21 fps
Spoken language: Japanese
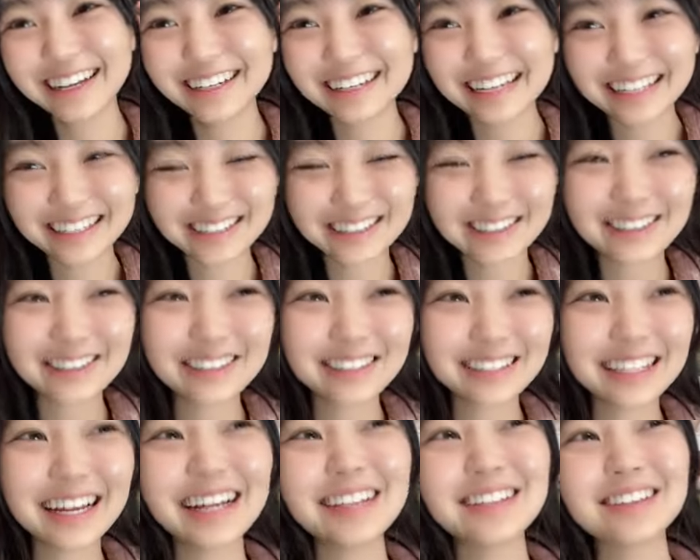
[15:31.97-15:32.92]
連続
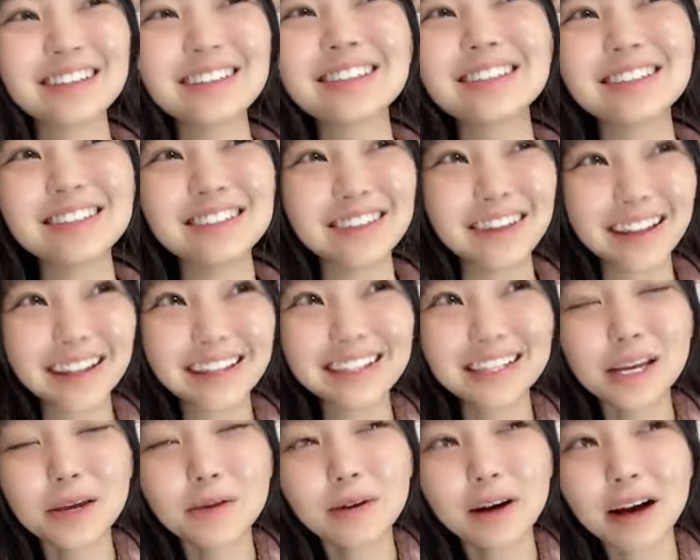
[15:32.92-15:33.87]
スタートするので
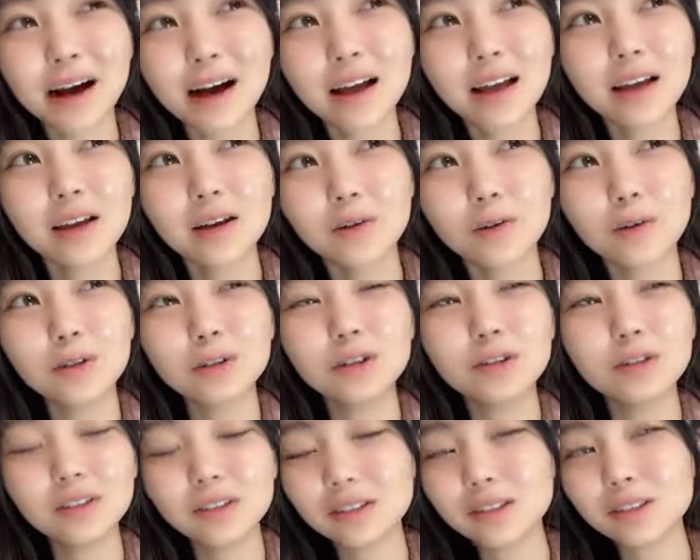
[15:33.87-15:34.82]
次は
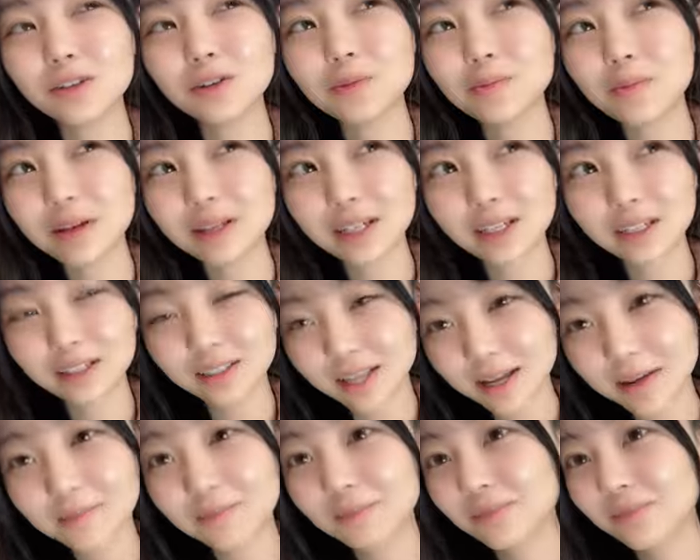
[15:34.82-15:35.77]
50日を目指し
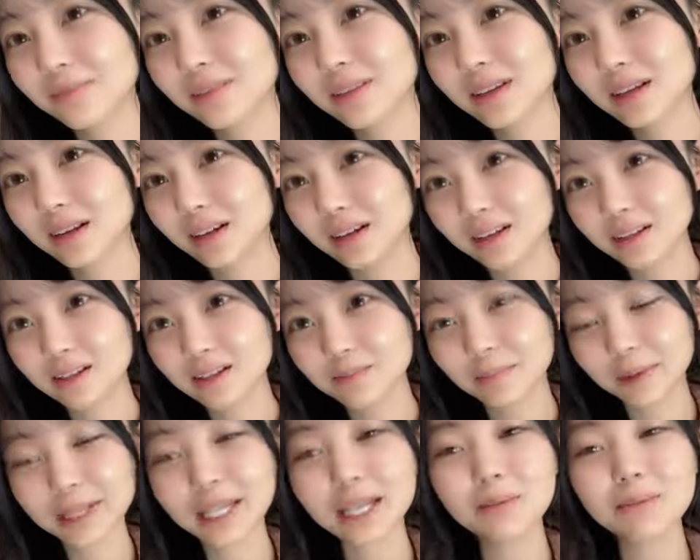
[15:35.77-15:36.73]
て
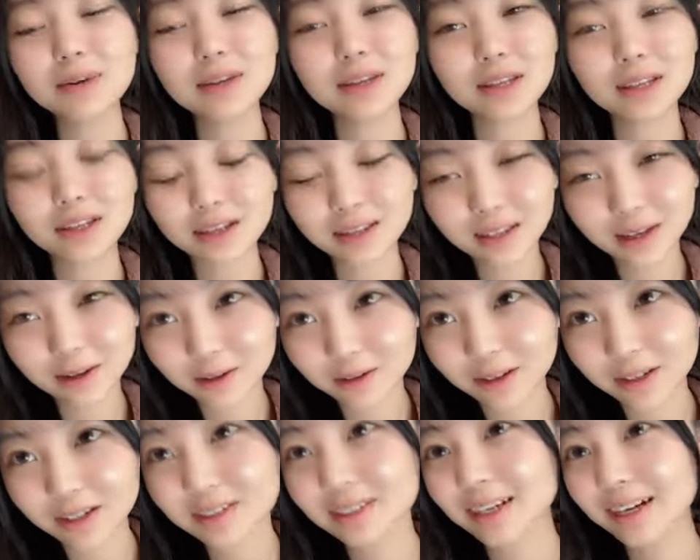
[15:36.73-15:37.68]
また見に来てく
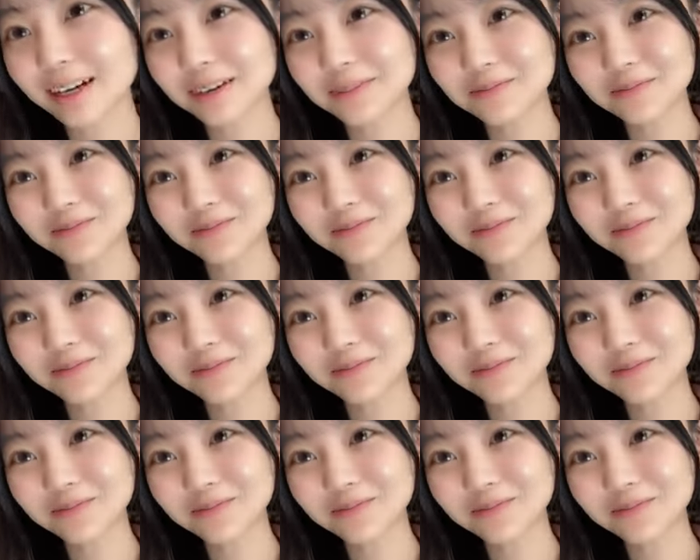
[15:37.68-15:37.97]
ださい